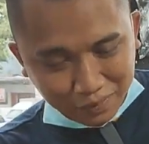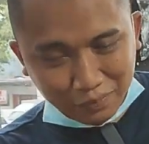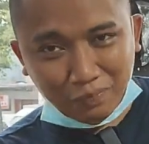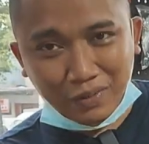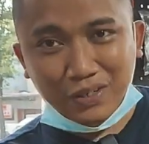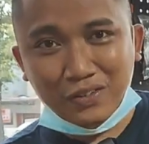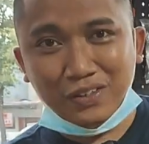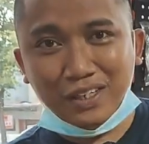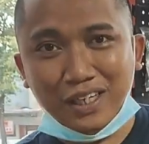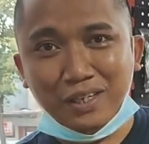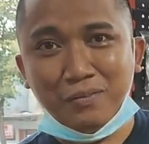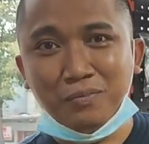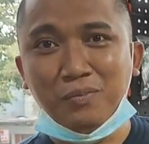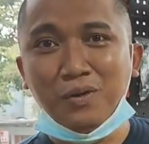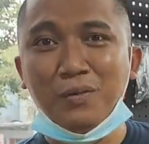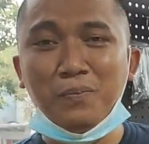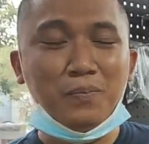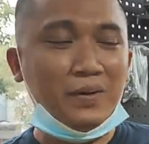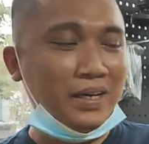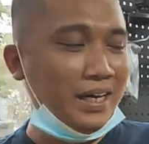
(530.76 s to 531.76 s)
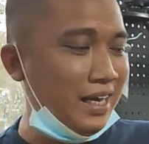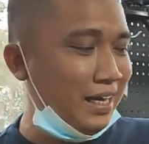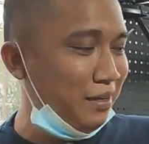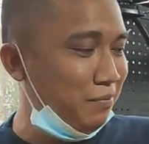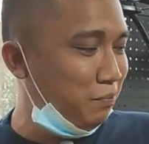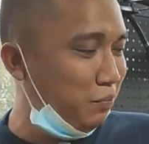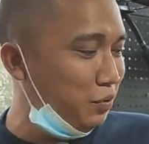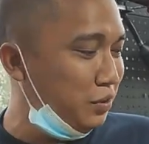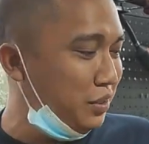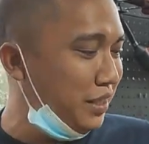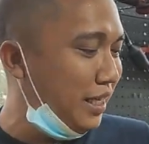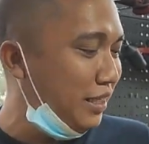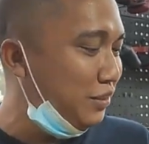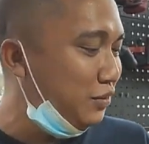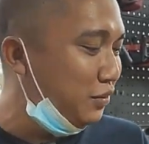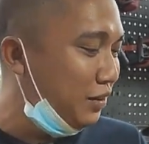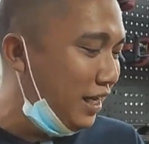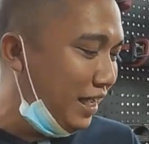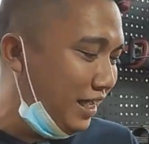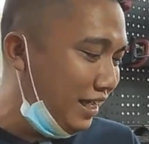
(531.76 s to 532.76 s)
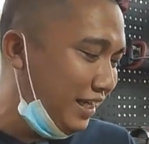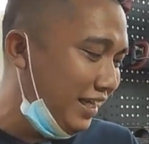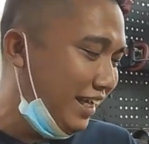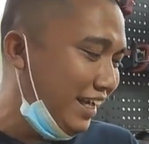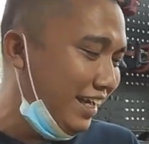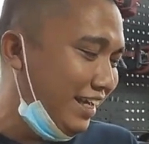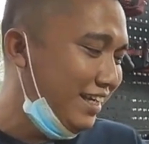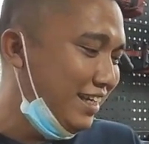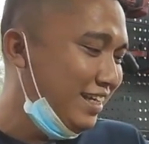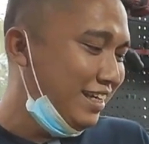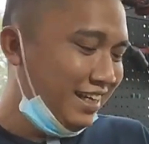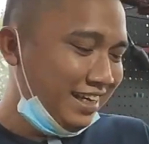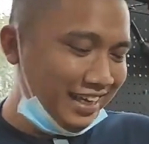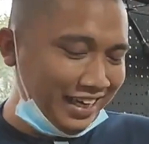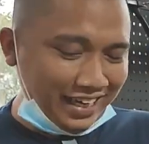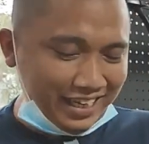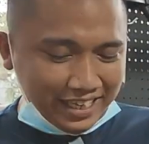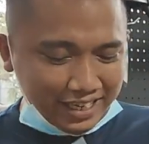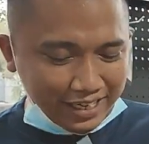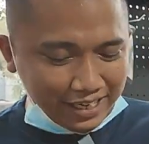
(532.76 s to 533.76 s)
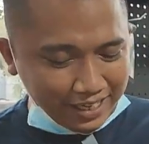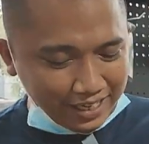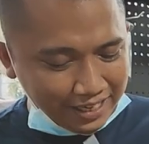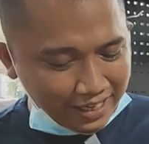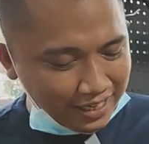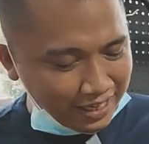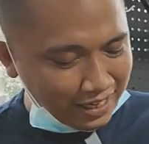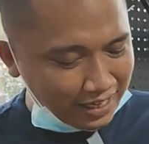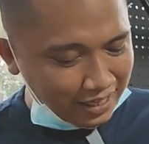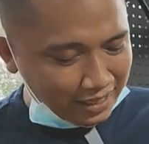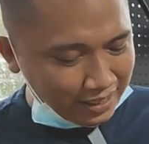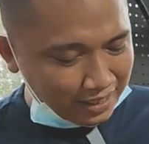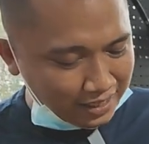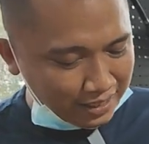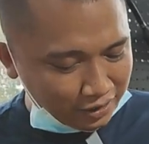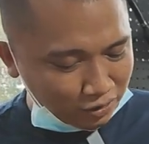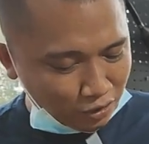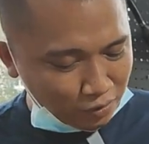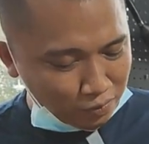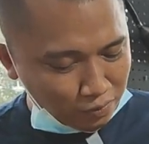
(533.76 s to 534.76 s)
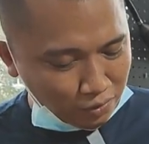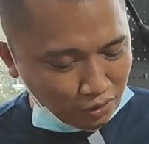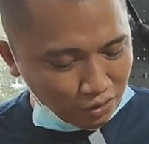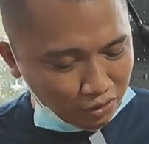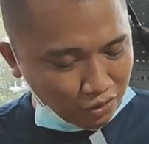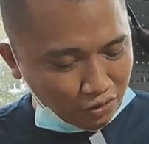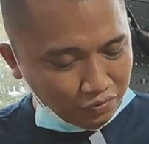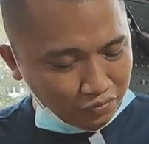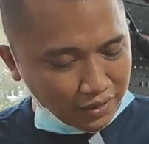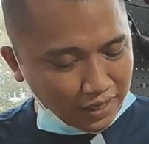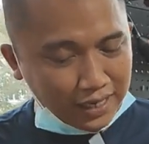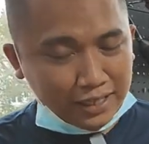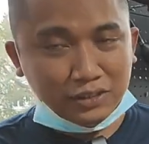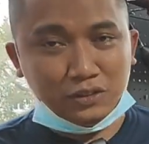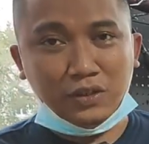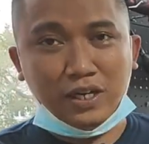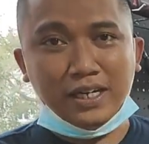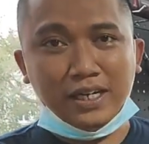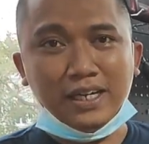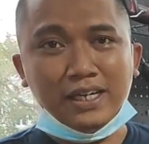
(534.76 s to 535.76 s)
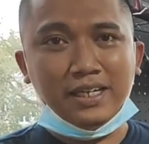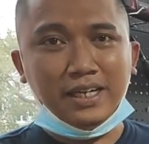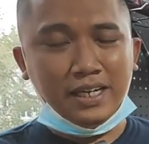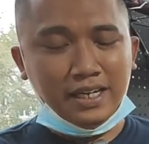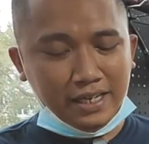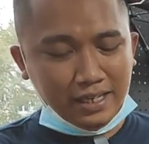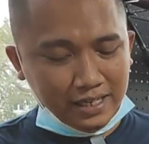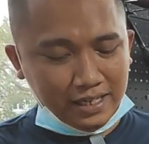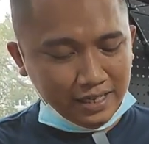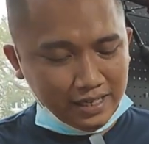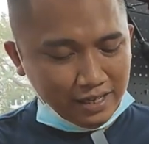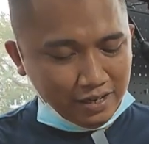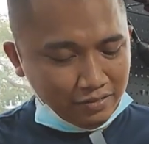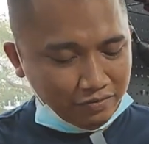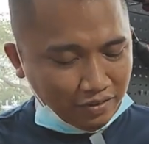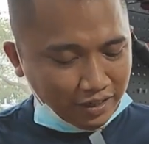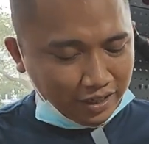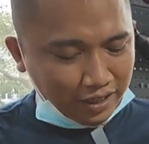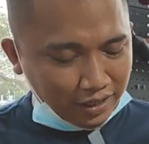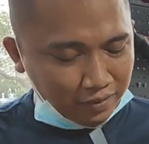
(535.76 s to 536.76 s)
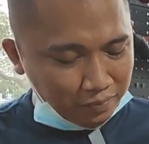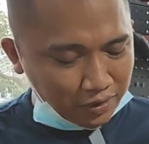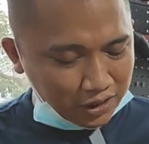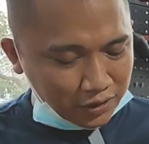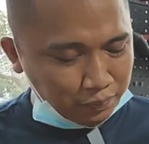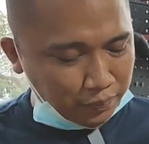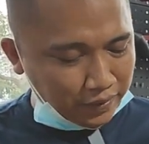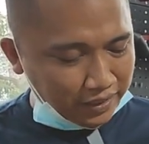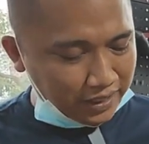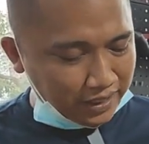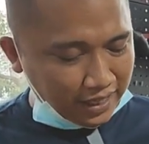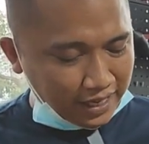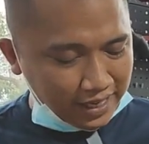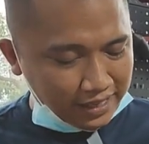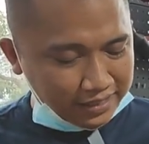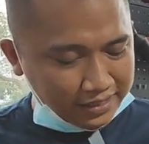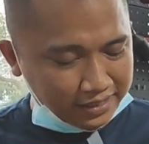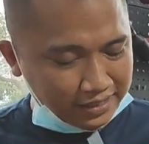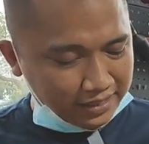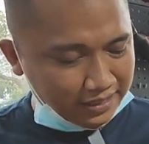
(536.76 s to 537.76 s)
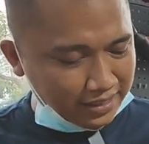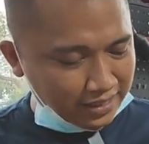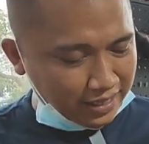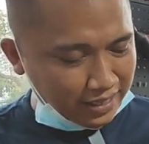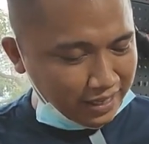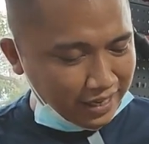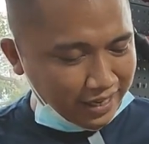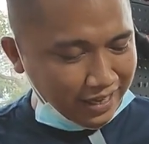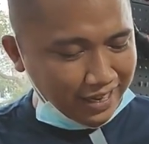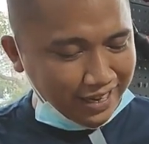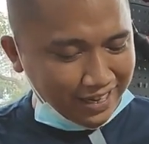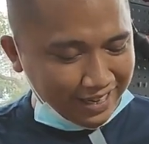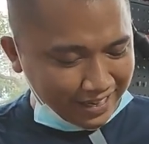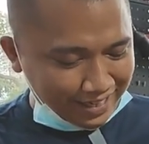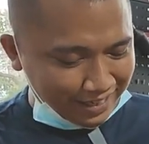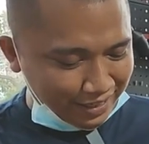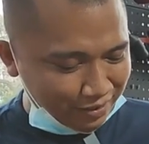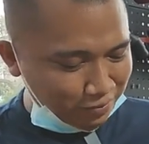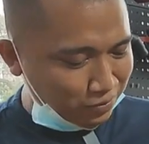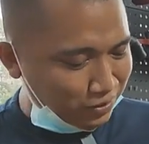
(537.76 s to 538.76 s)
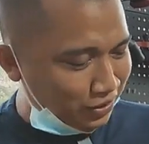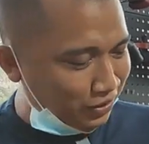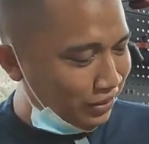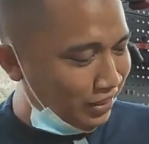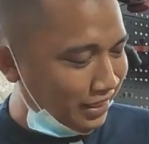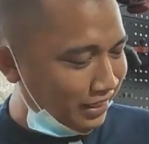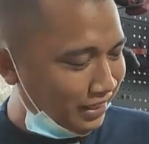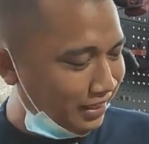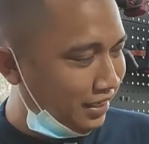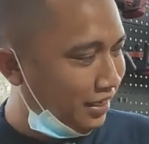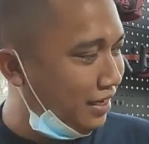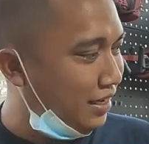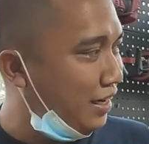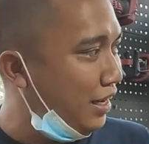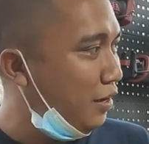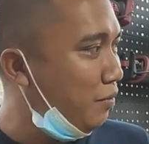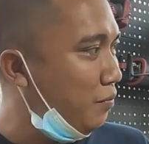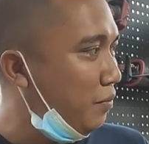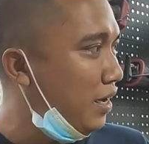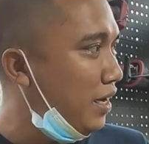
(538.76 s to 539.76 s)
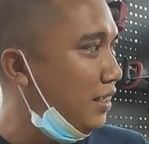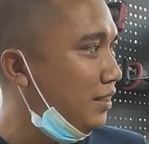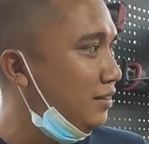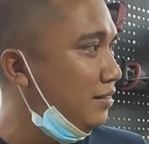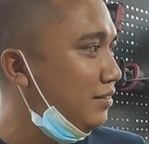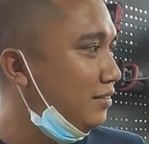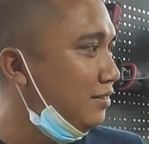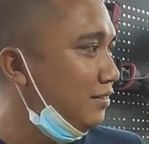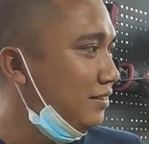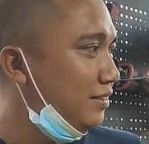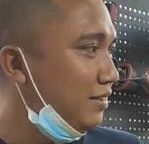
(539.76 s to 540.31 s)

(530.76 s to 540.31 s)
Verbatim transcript: sempet bingung nih belum pernah punya juga ya. Ini jadi dia uh, tombol on off-nya langsung ada di variable speed nih guys. Nah ini bisa lihat gede banget.